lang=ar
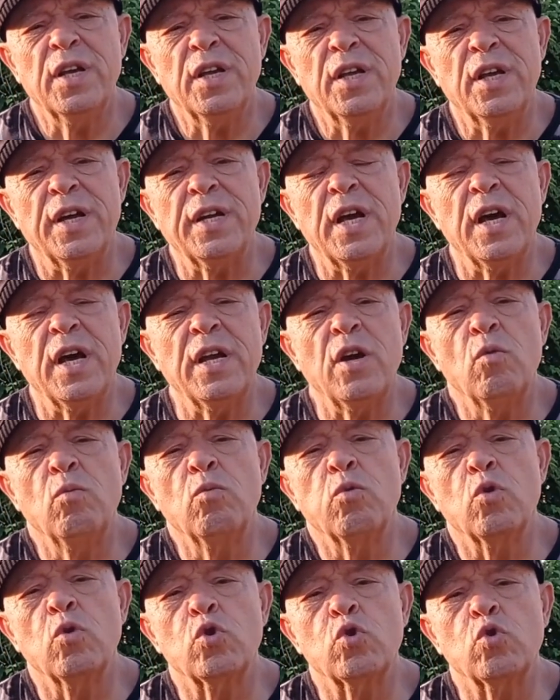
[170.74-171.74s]
يعني أنا
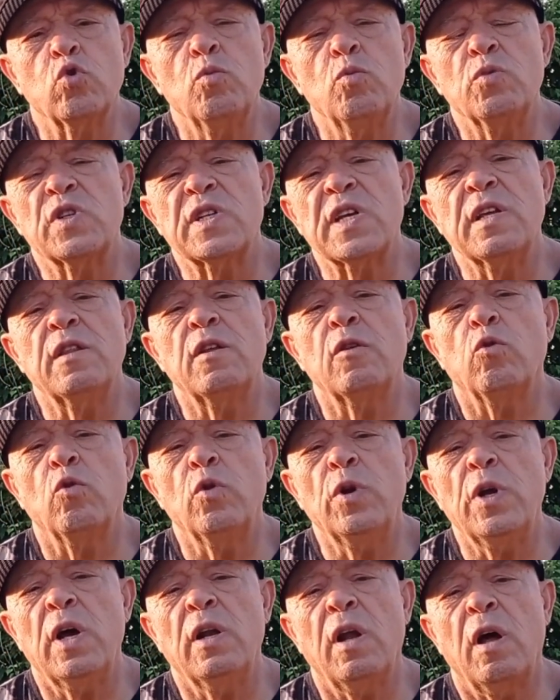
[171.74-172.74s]
أم كلثوم سيدة
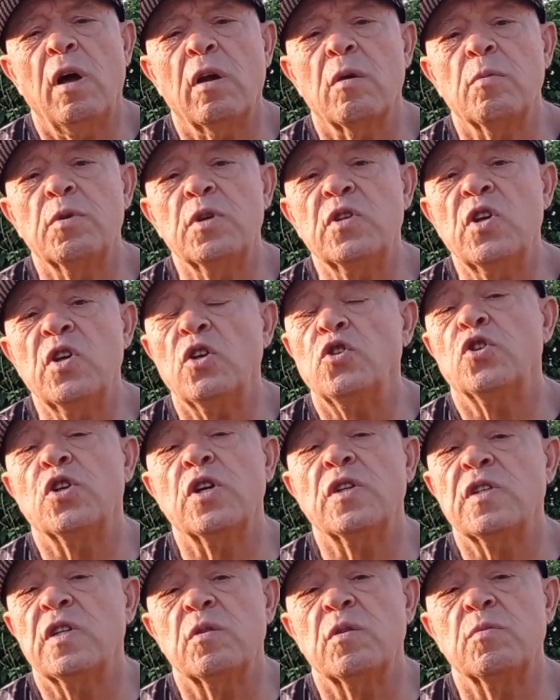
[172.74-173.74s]
الغناء العربي
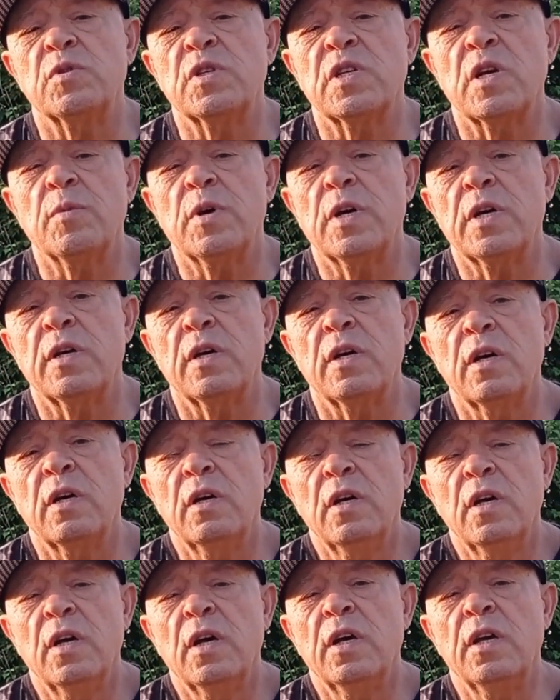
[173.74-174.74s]
نشزت بزمانها
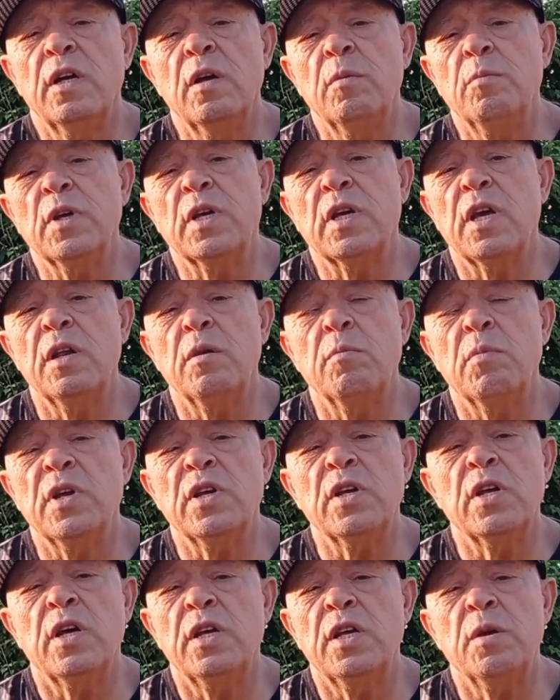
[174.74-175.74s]
يمكن
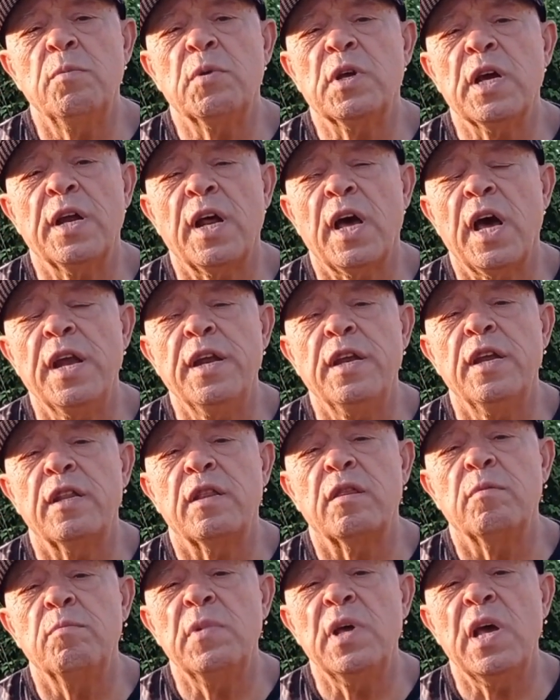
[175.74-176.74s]
من يمكن غنت
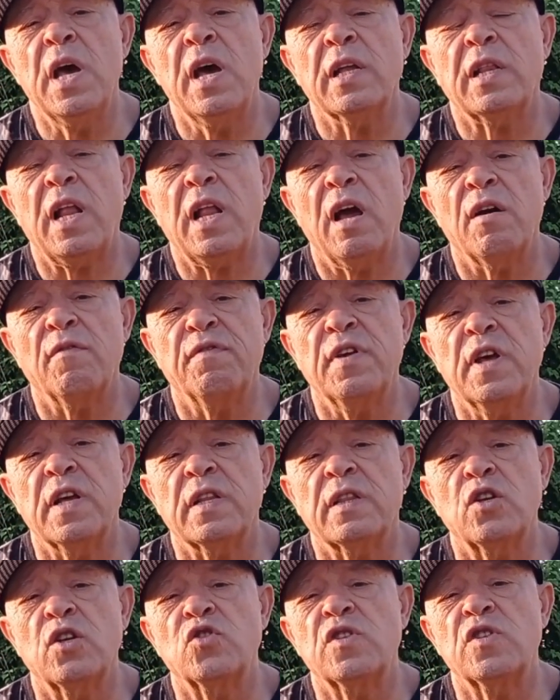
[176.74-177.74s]
مئات
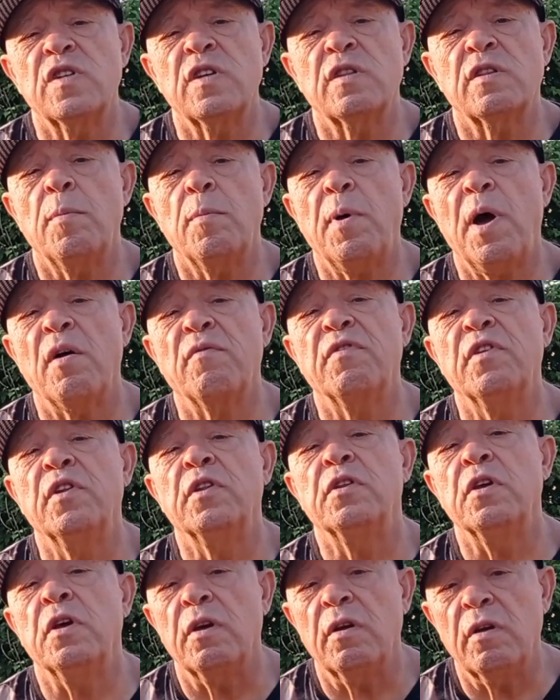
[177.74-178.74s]
الحفلات نجزتها
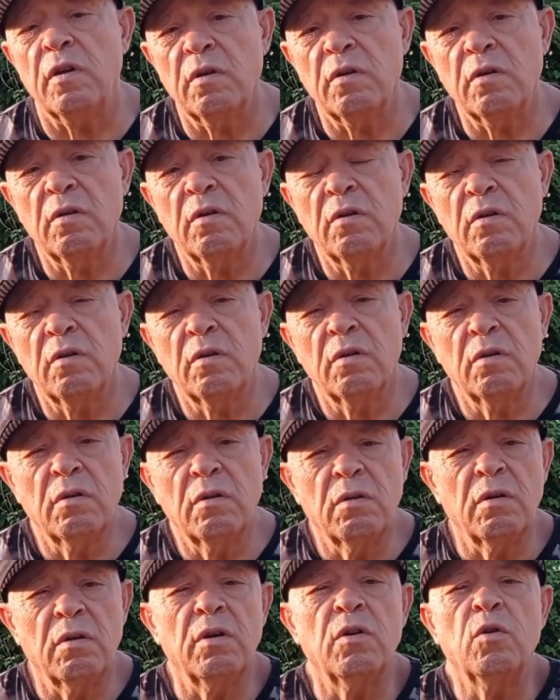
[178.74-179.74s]
بحفلته
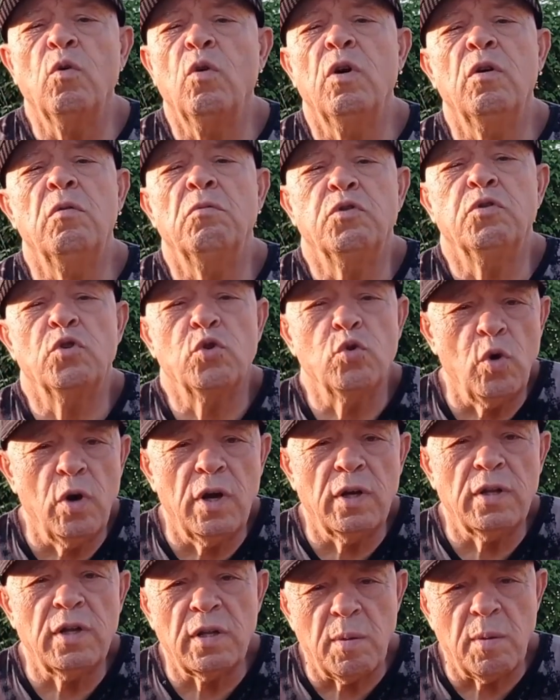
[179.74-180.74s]
إيه، شو
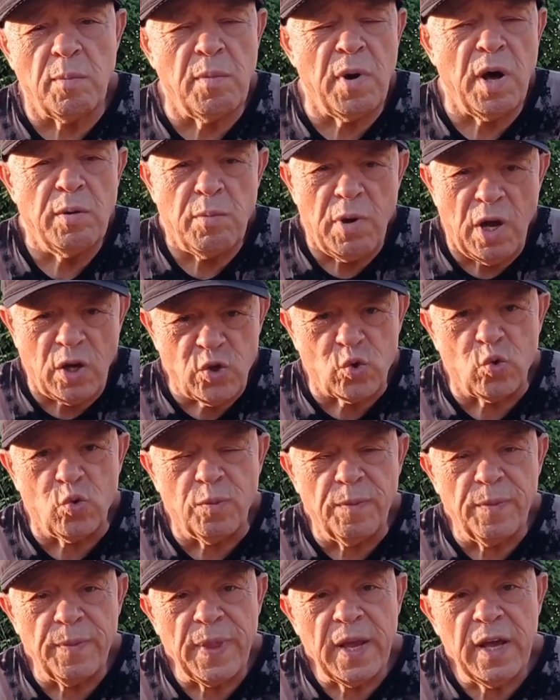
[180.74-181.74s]
هذا هذا ما محسوب
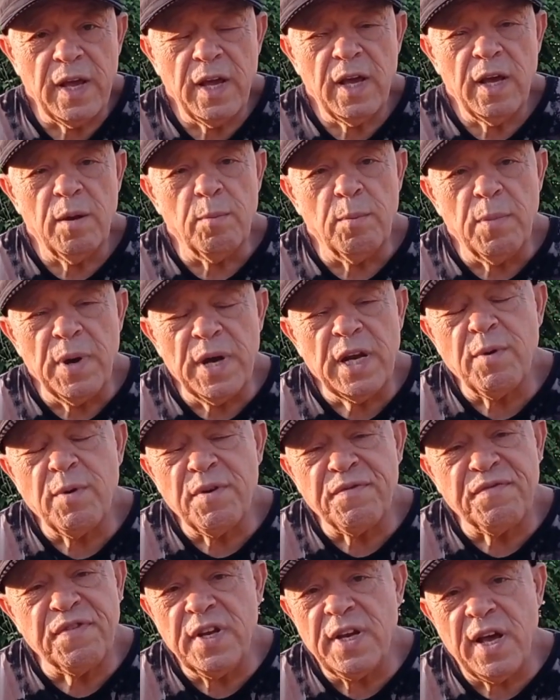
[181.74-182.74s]

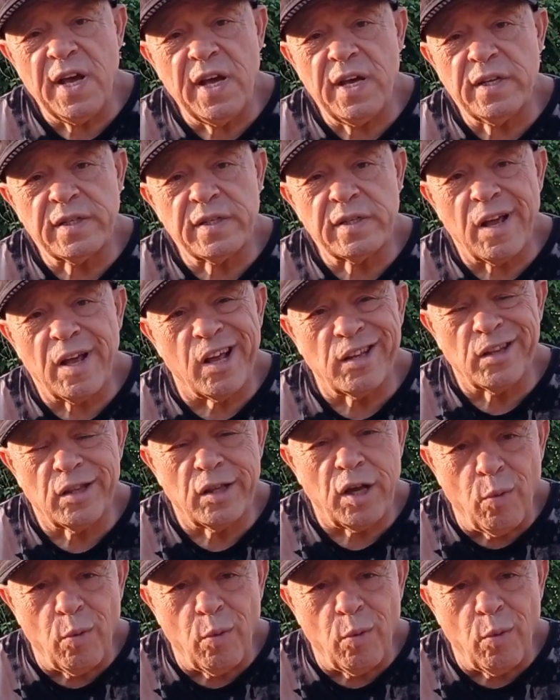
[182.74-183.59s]
بينما في ناس قضى